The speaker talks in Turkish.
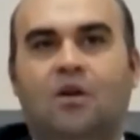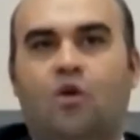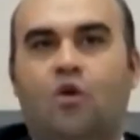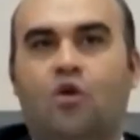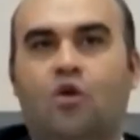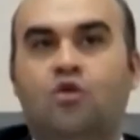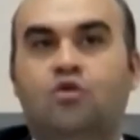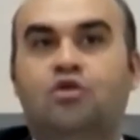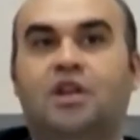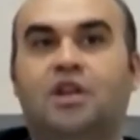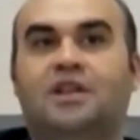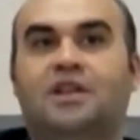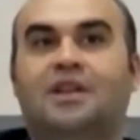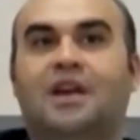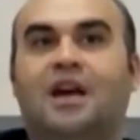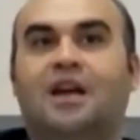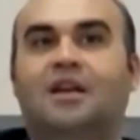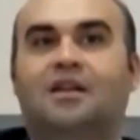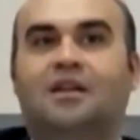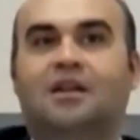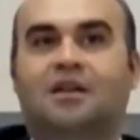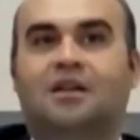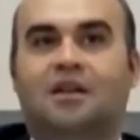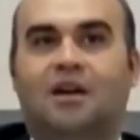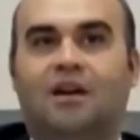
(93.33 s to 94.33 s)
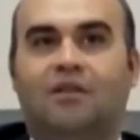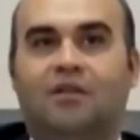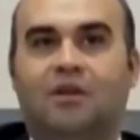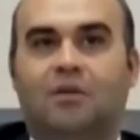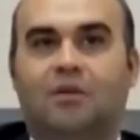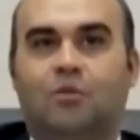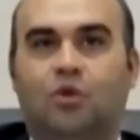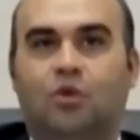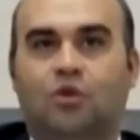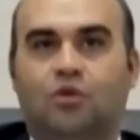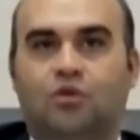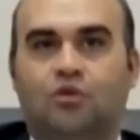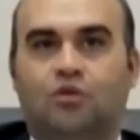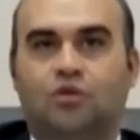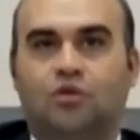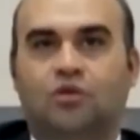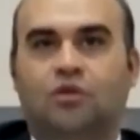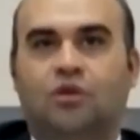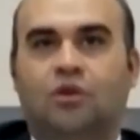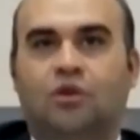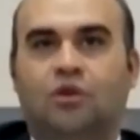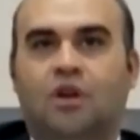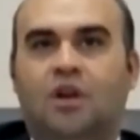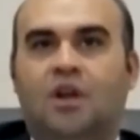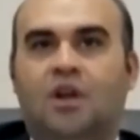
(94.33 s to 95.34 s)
öz yeterlilik kavramı oldu.